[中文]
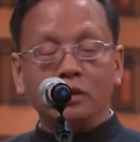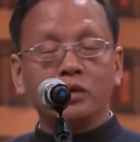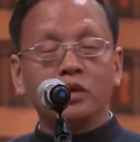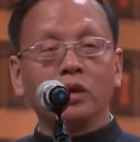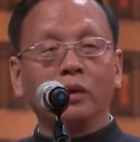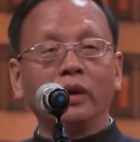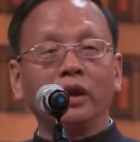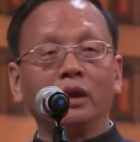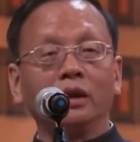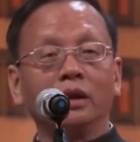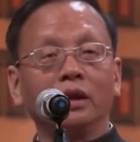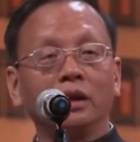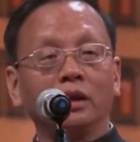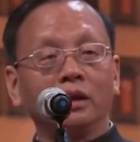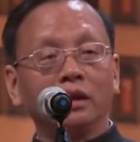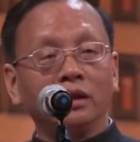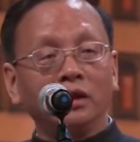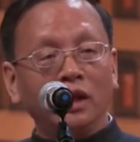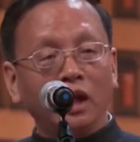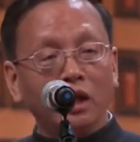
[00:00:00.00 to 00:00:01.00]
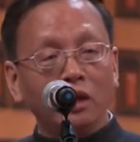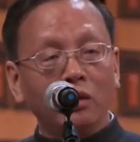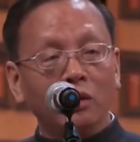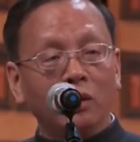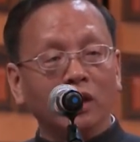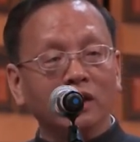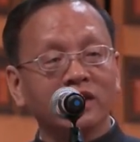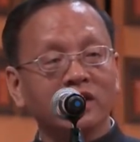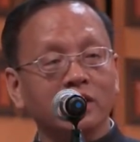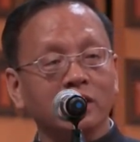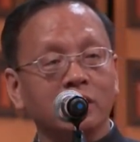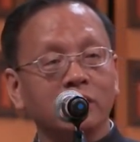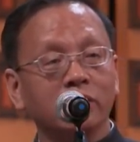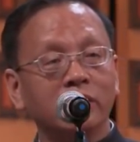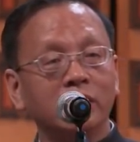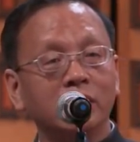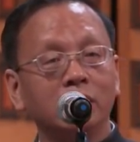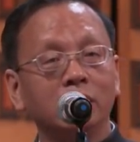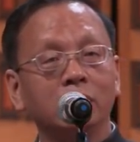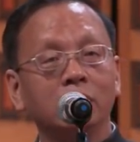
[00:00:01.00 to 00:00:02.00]
作为炎黄子
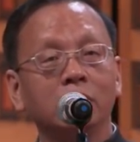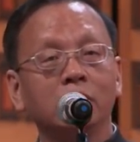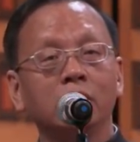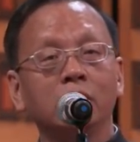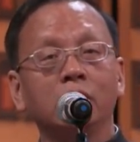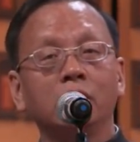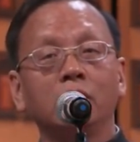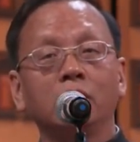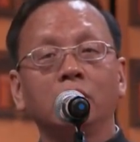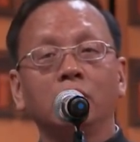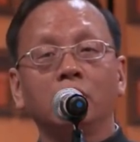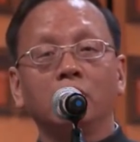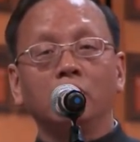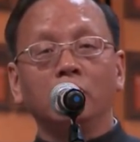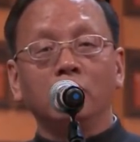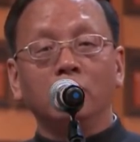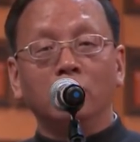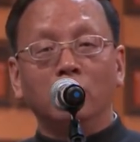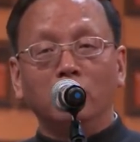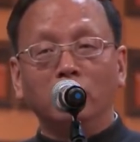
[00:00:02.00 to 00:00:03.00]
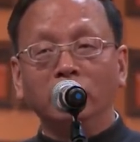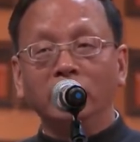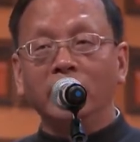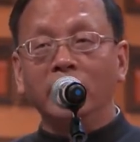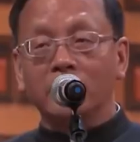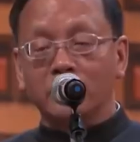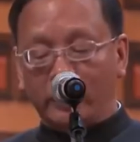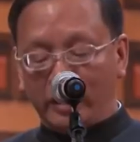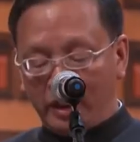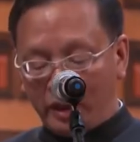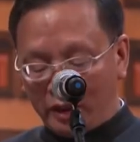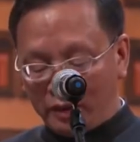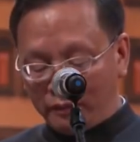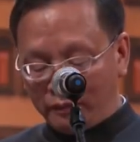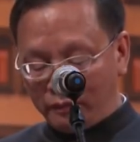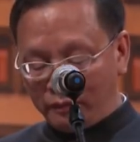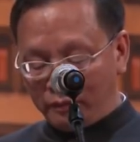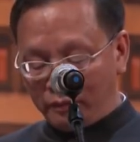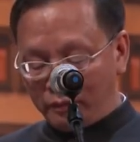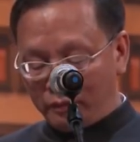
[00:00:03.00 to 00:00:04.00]
孙、龙的传人，
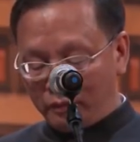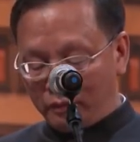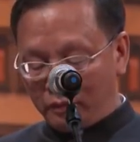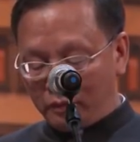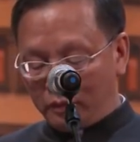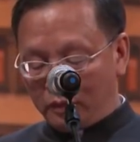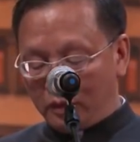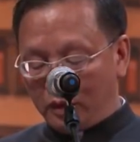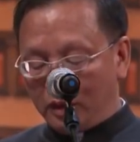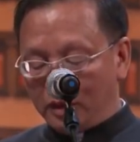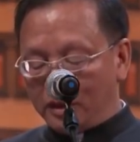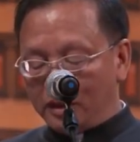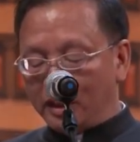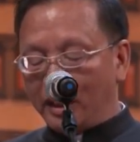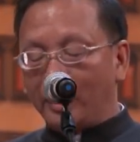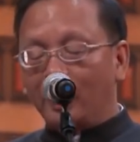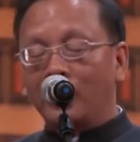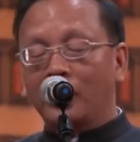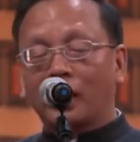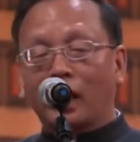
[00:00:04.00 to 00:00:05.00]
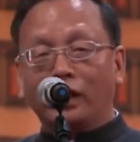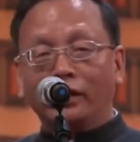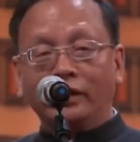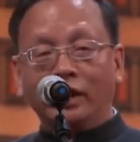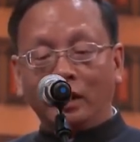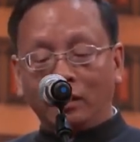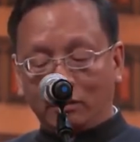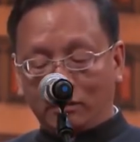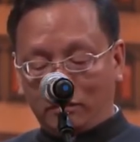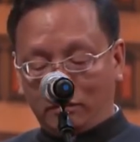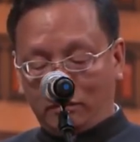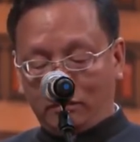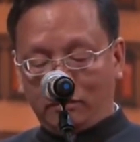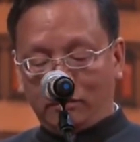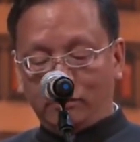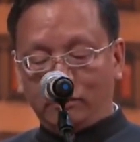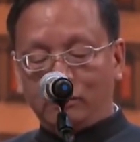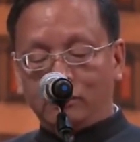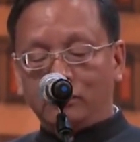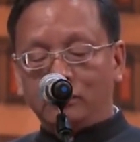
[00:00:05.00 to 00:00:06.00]
在感到
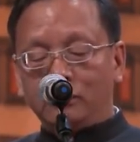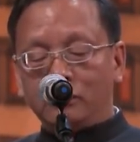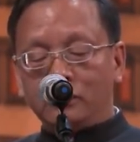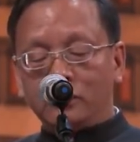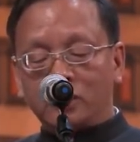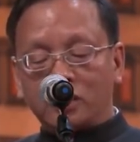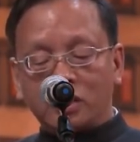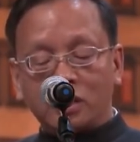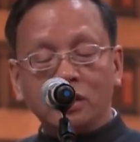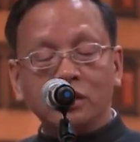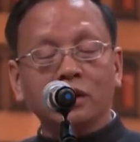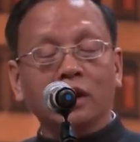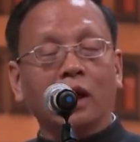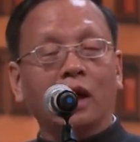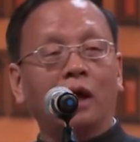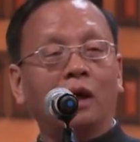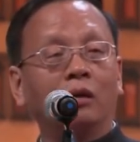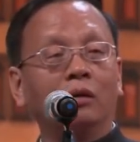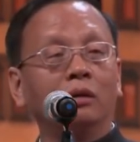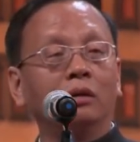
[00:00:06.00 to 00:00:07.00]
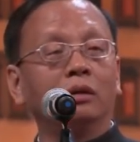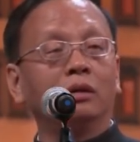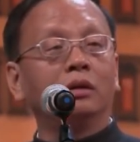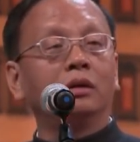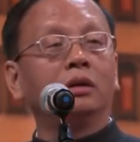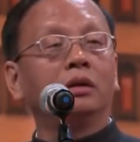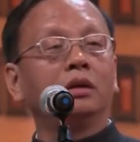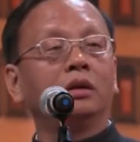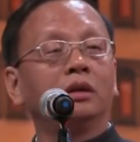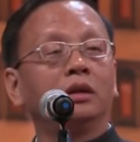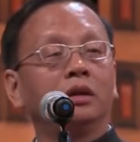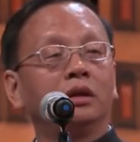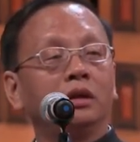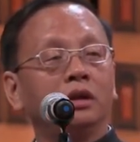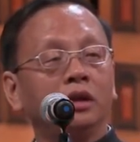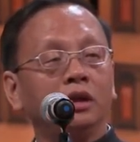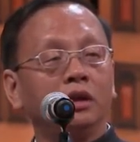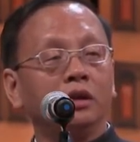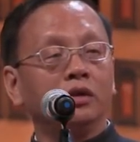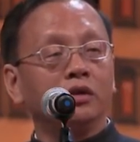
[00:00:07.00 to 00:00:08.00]
自豪。
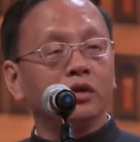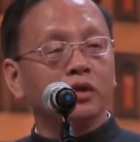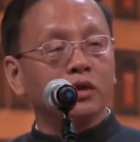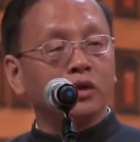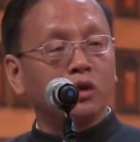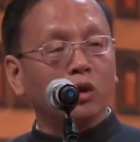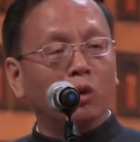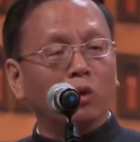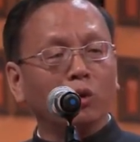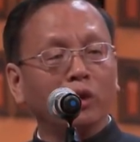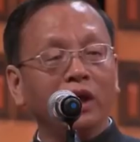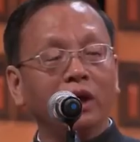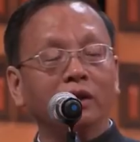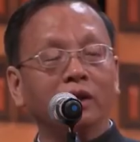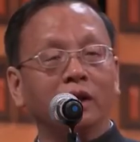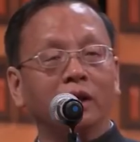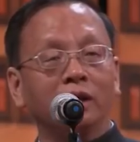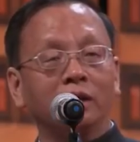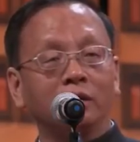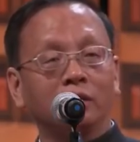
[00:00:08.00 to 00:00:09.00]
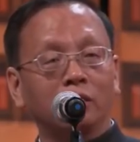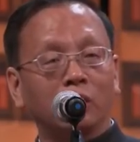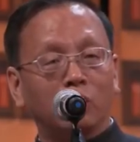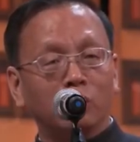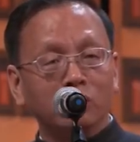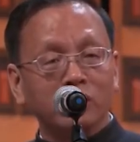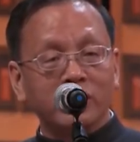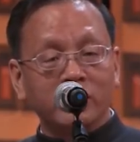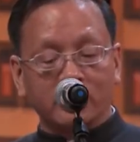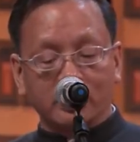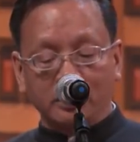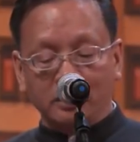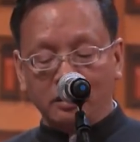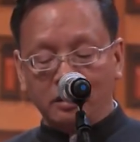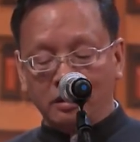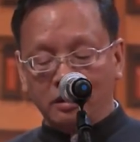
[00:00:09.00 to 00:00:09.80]
以荣耀的同时，